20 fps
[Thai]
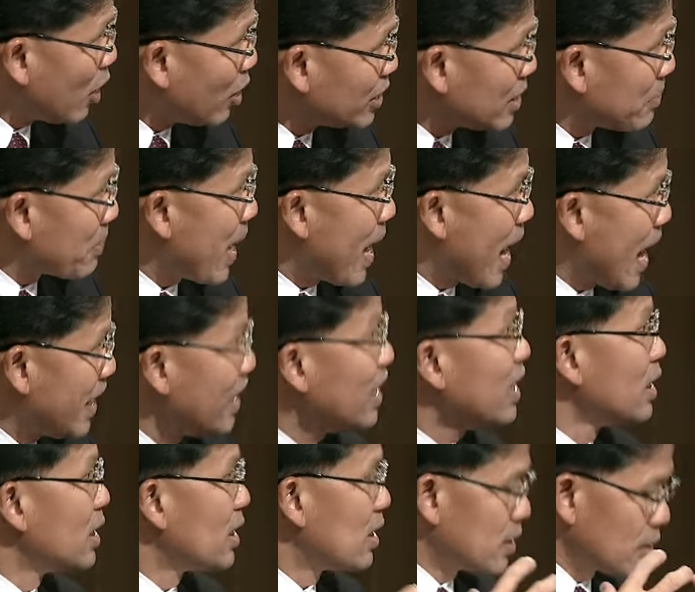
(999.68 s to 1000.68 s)
ร้อยสิบห้าอันนี้
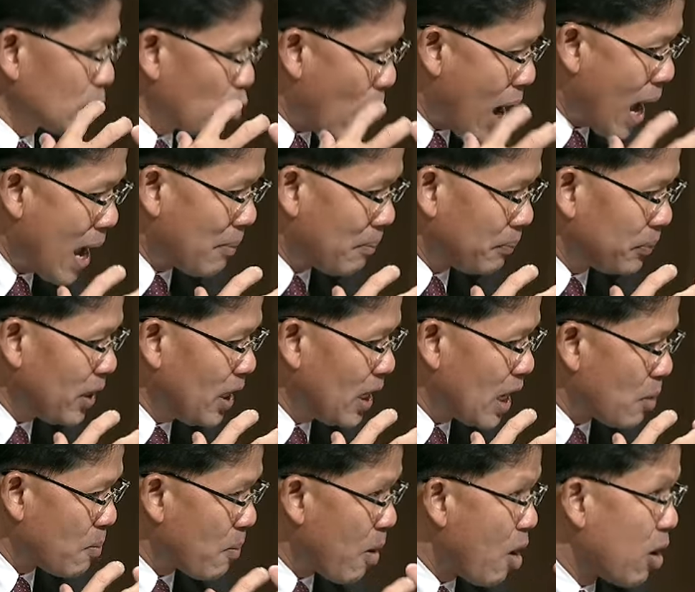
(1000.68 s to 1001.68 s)
คือความที่
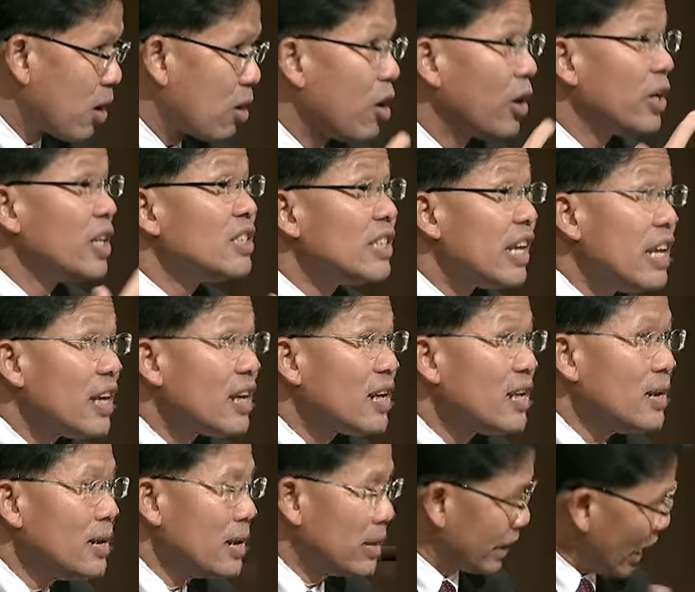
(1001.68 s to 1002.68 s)
เรามองข้อเท็จจริง
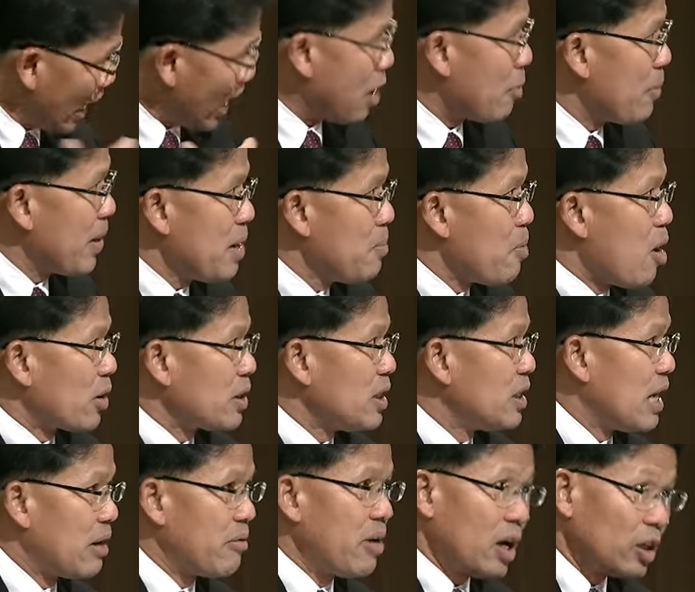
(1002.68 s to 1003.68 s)
ครับแต่เราไม่ได้บอกยืน
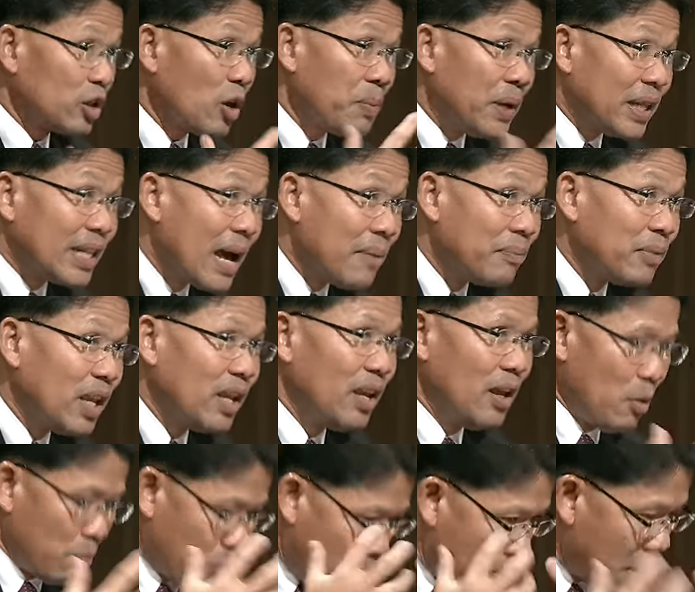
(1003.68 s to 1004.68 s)
ยันว่าเขาต้องผิดตามนี้
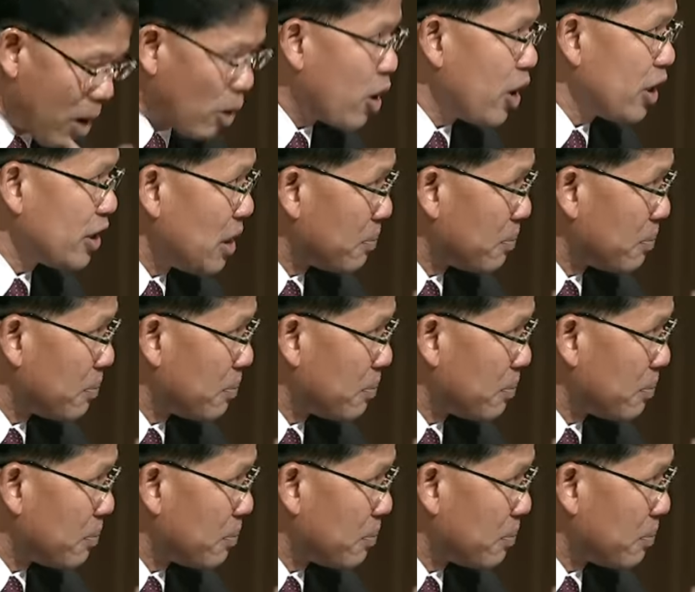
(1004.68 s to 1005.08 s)
ผมเอาข้อเท็